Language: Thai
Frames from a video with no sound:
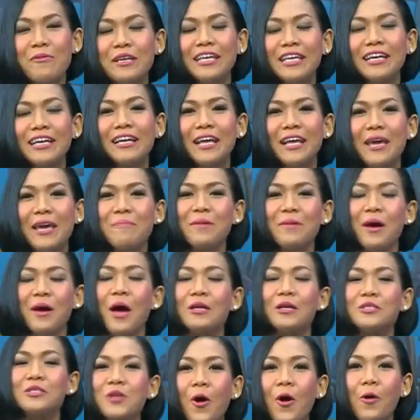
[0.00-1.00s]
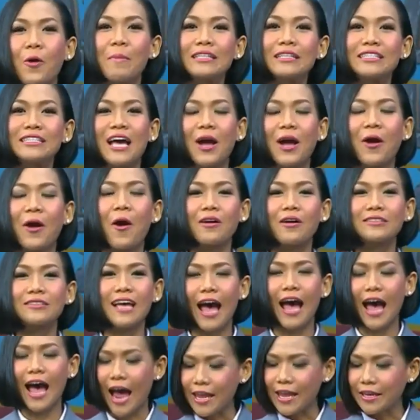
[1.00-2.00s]
คลิปส่งมาจากกอง
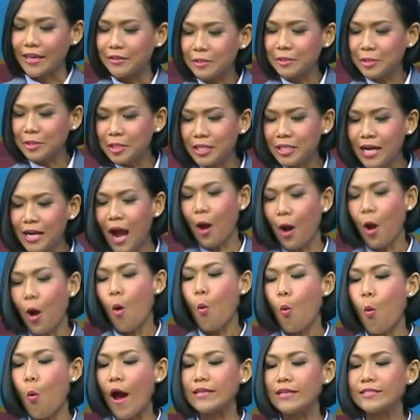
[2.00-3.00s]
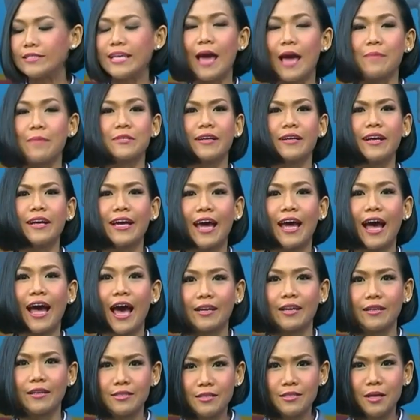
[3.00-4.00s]
ถ่ายเรื่องวัยแสบสลายขาด
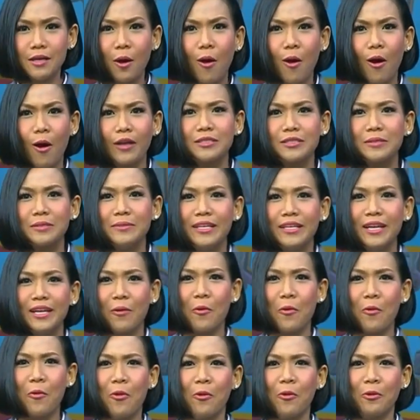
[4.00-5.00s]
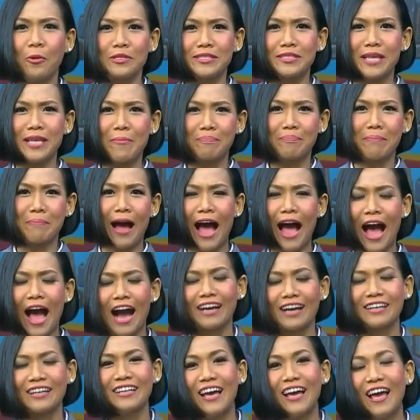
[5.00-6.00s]
ที่ชื่อละครใช่ไหมเนี่ยโอ้โหแซ่บมาก
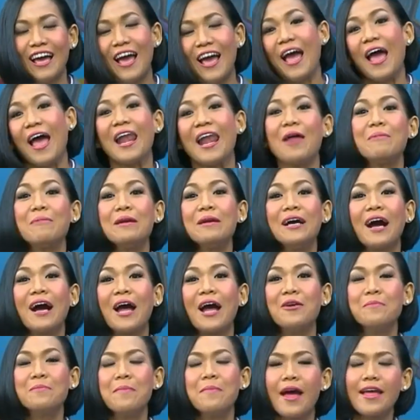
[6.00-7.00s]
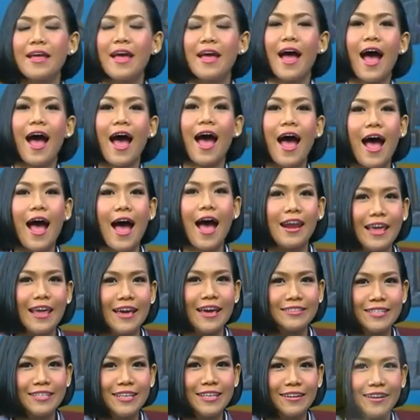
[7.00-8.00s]
แล้วไปดูใครรู้ไหมอาเล็ก
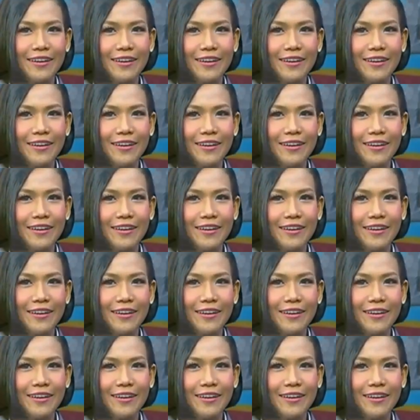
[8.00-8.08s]
ธีรเด